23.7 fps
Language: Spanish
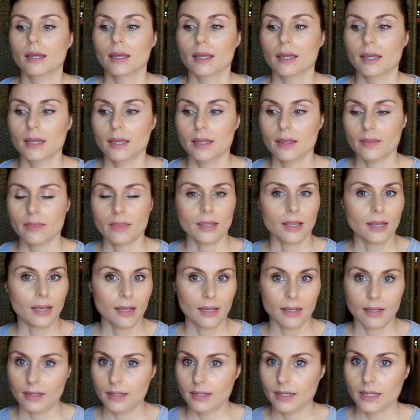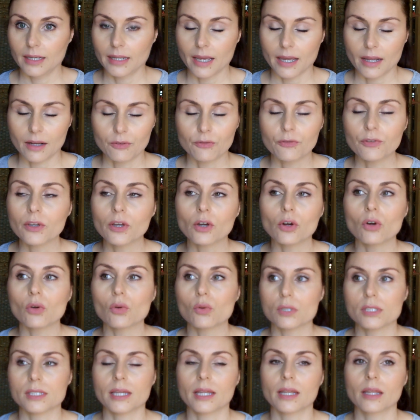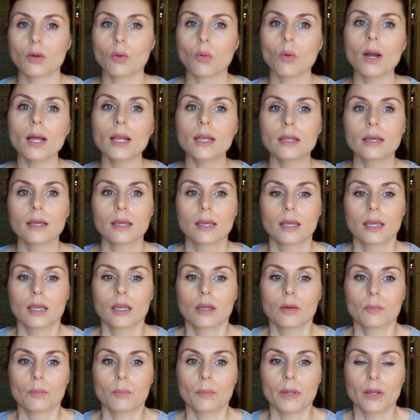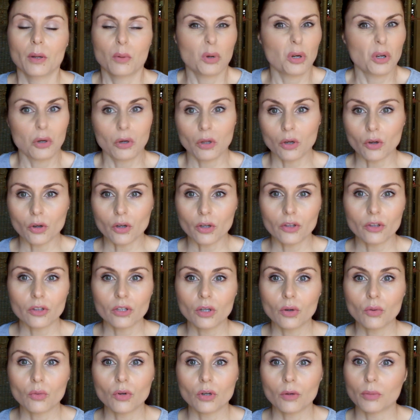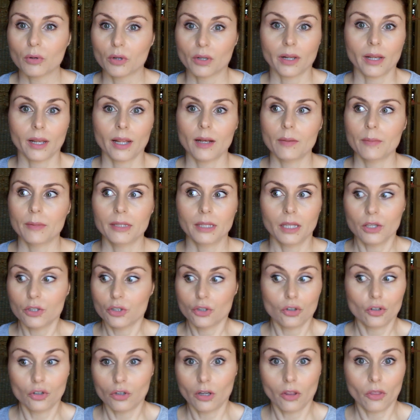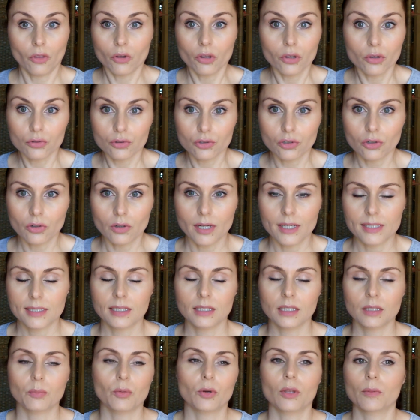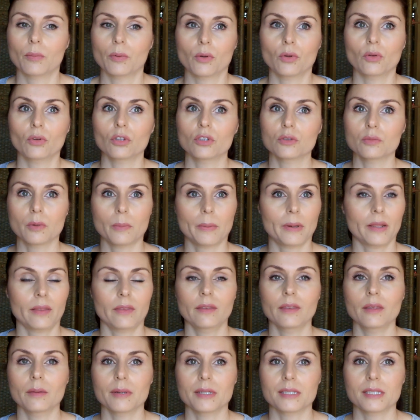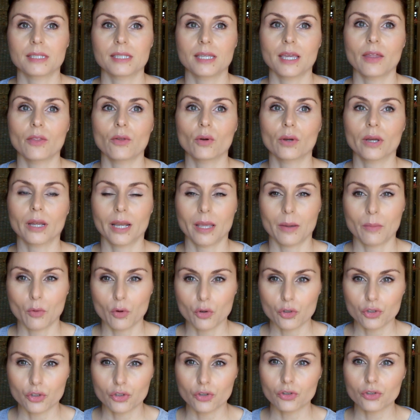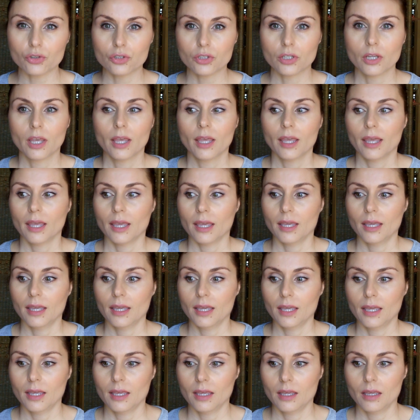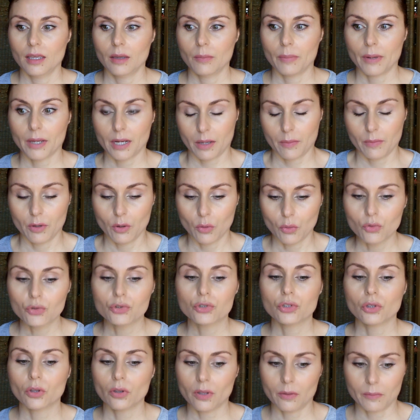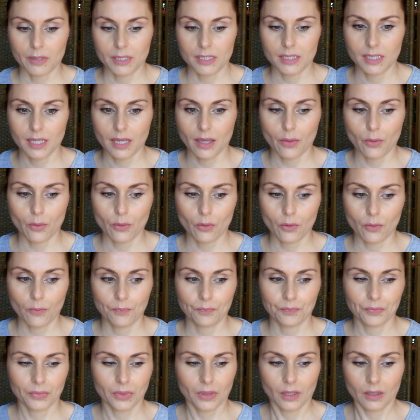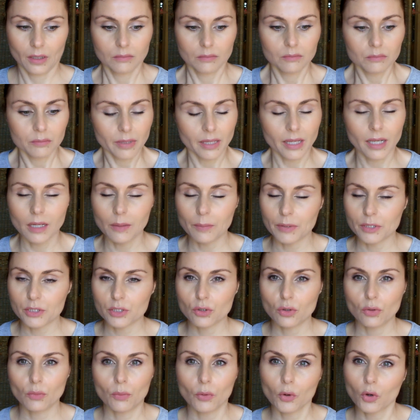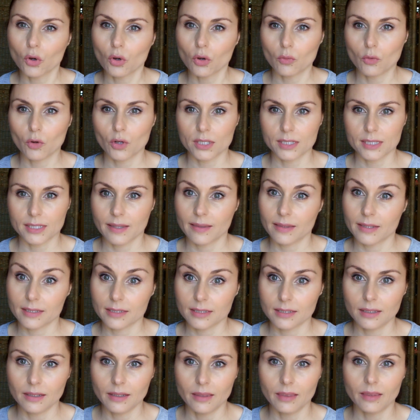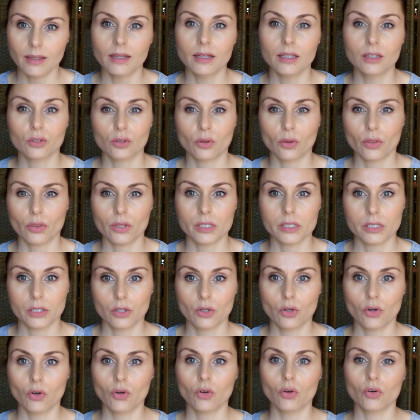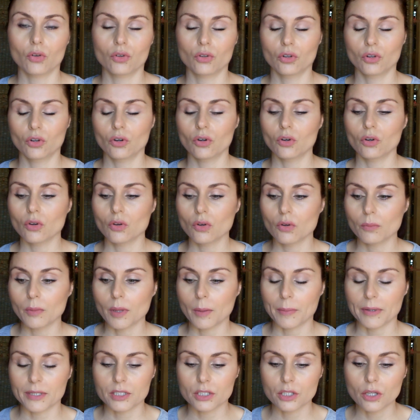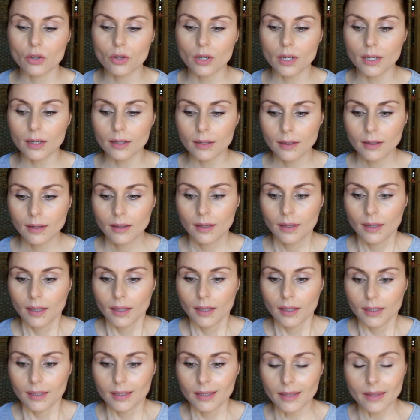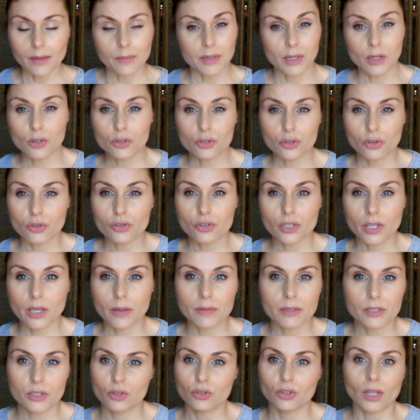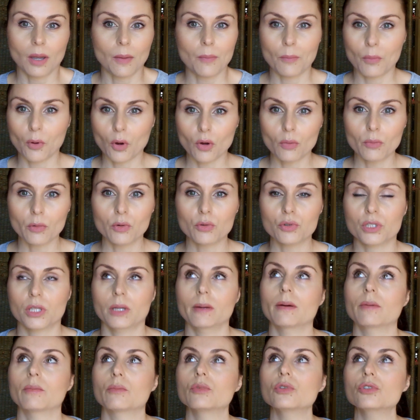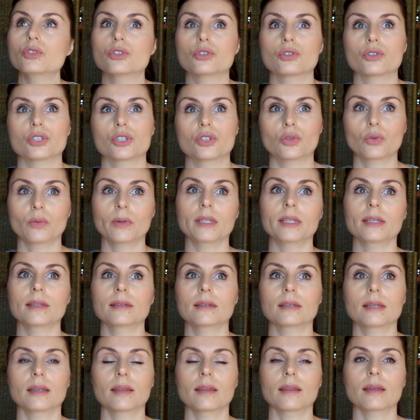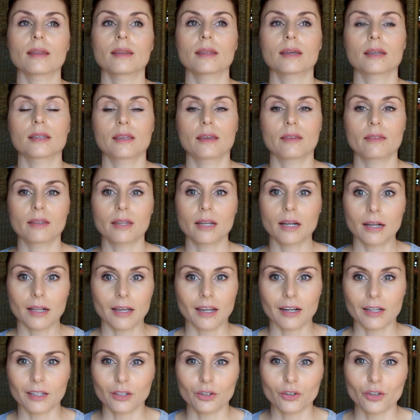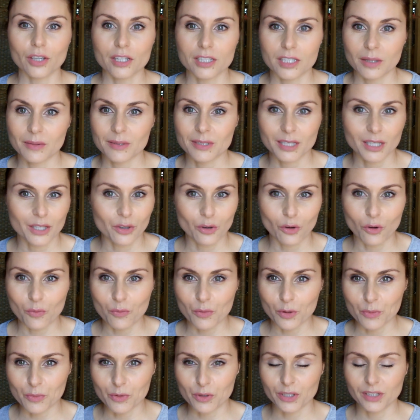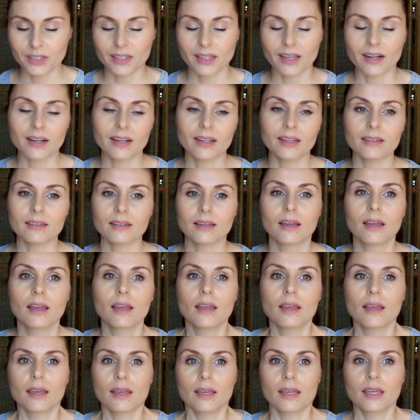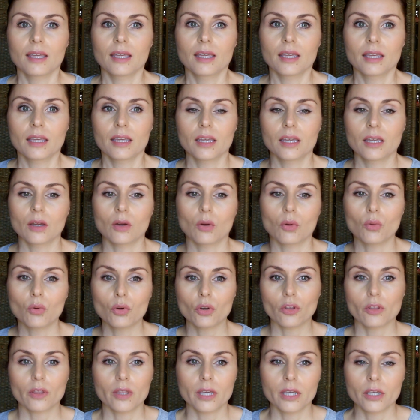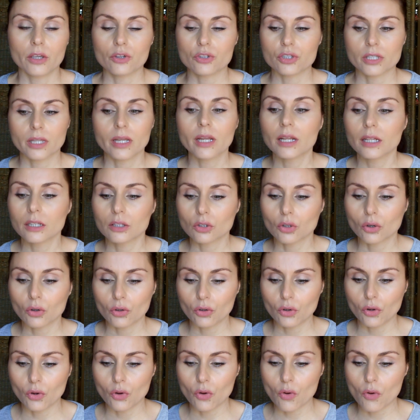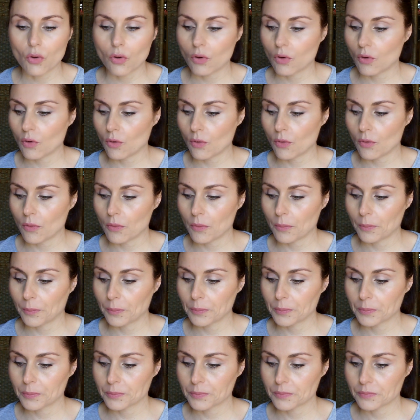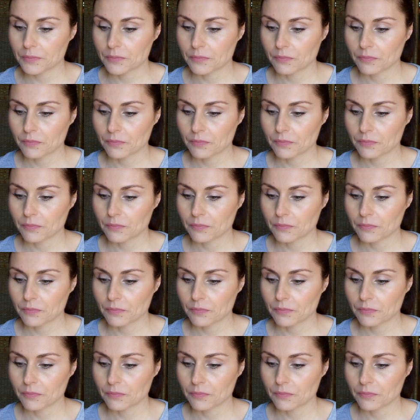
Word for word: Eh, del lineal fijo, cuestan igual. Pero bueno, no he cogido ninguno porque realmente yo no le doy uso a ese tipo de productos. Me parecen demasiado cremosos eh, para mi gusto, demasiado... Mm, me da la impresión un poco como que se deslizan, entonces no, no me apasionan. Y además los tonos que he visto tampoco me gustaban mucho. Estuve tentada de añadir al carrito, ya sabéis que yo compro por internet, eh, uno de ellos en el tono mm,